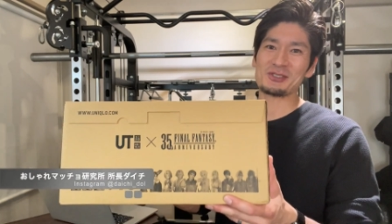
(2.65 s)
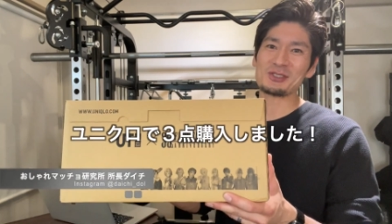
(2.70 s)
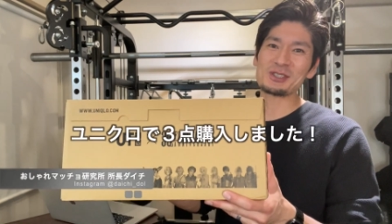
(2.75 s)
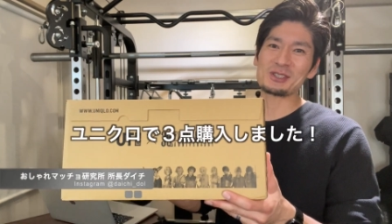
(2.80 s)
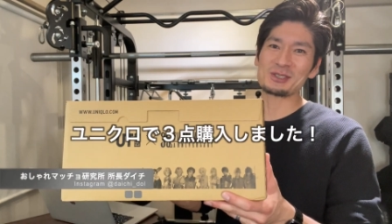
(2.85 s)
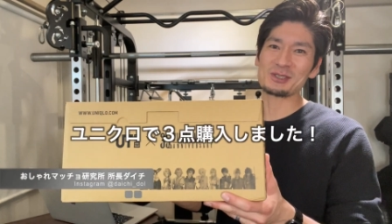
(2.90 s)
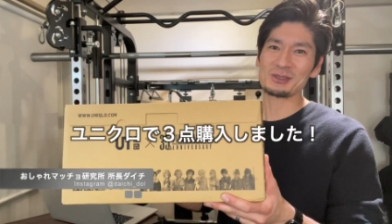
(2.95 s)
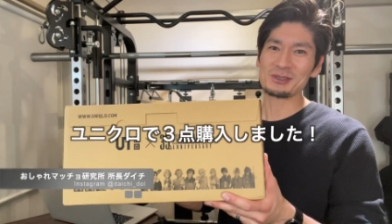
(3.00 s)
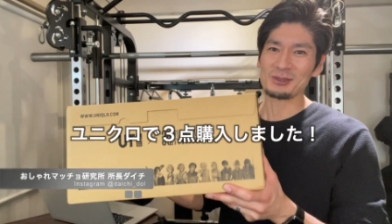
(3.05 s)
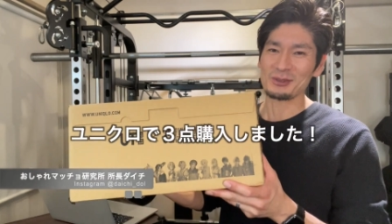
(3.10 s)

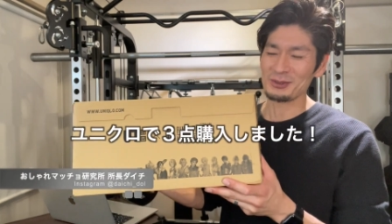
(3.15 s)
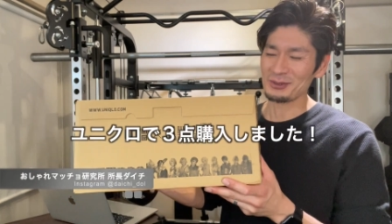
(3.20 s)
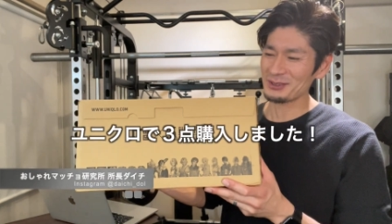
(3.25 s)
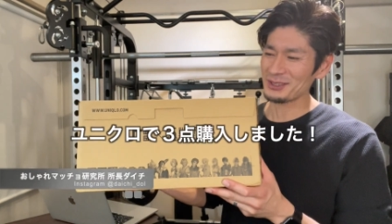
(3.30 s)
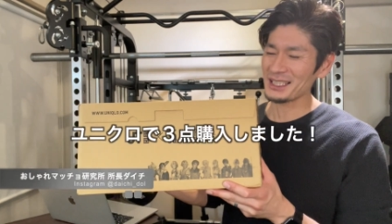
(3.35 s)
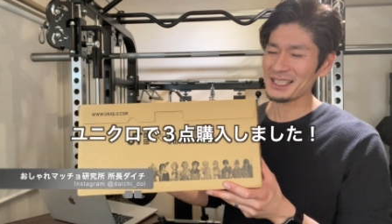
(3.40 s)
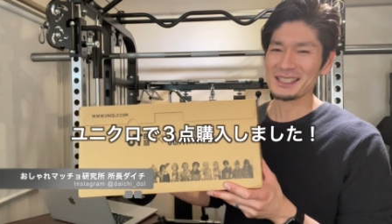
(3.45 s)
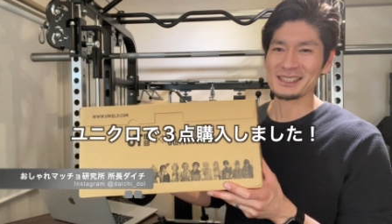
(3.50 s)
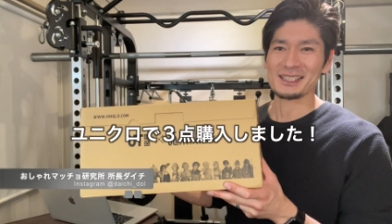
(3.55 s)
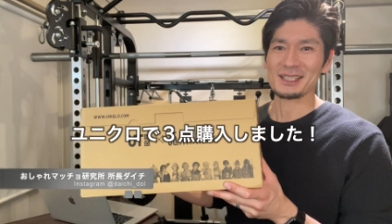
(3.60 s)
ユニクロの
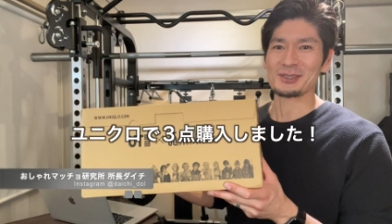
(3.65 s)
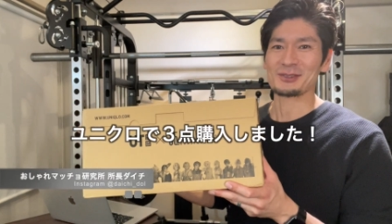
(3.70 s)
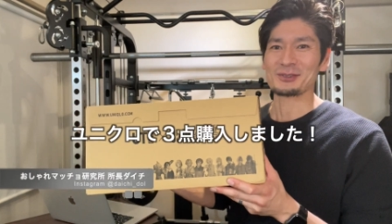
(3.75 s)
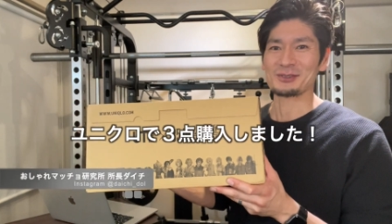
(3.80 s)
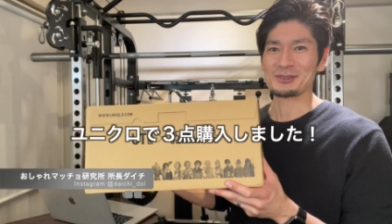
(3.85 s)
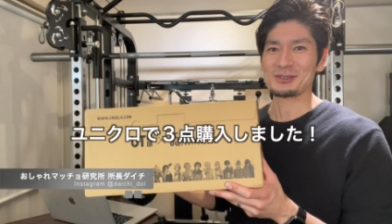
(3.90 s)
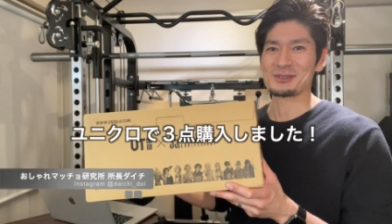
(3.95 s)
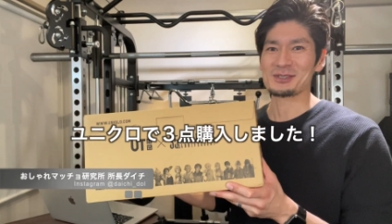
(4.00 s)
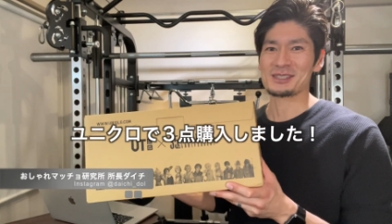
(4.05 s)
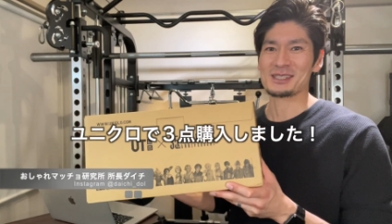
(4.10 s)
オンラインで
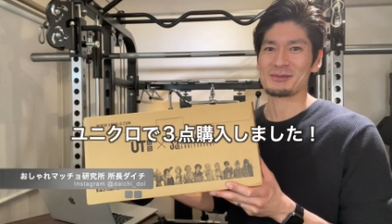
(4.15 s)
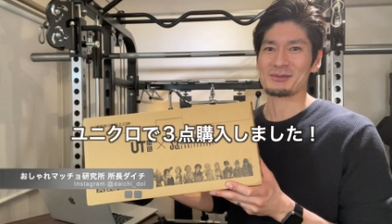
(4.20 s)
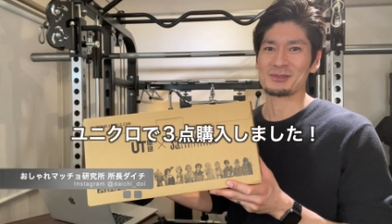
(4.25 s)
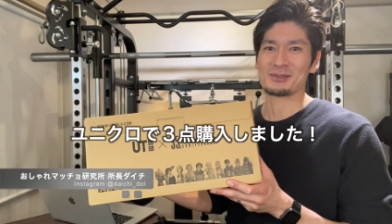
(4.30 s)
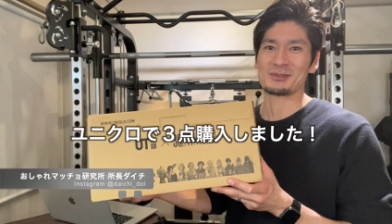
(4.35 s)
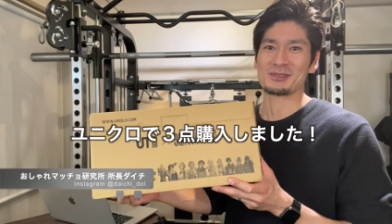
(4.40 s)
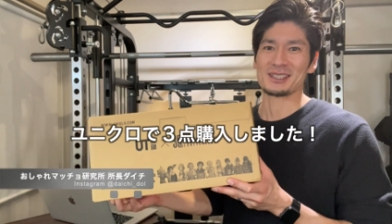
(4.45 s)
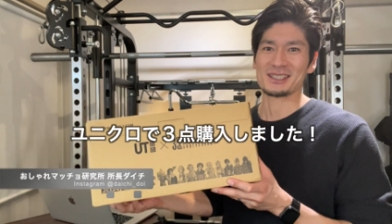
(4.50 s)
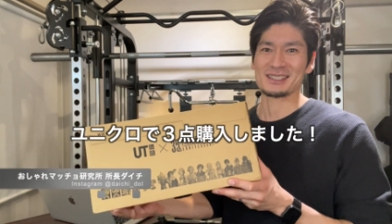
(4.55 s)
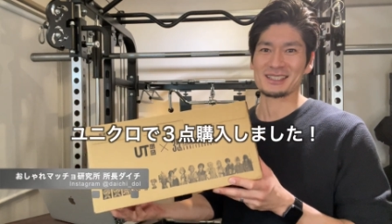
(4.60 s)
購入したも
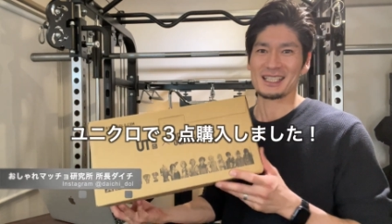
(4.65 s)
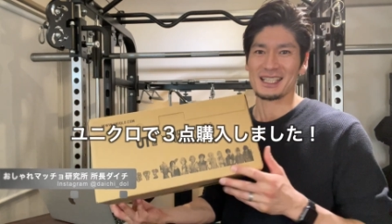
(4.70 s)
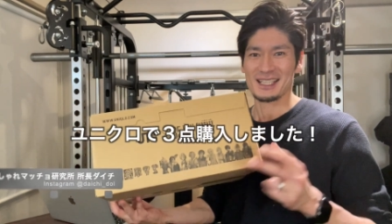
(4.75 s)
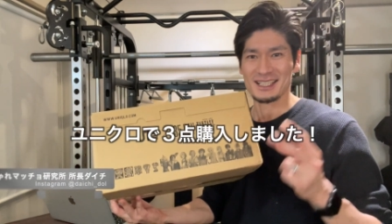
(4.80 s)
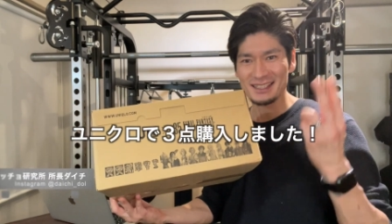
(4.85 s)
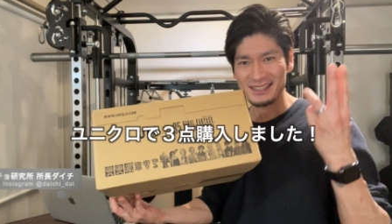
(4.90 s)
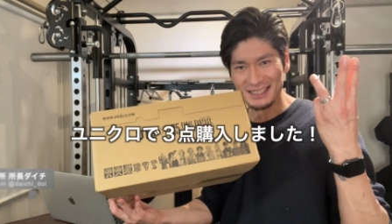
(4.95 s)
のをですね、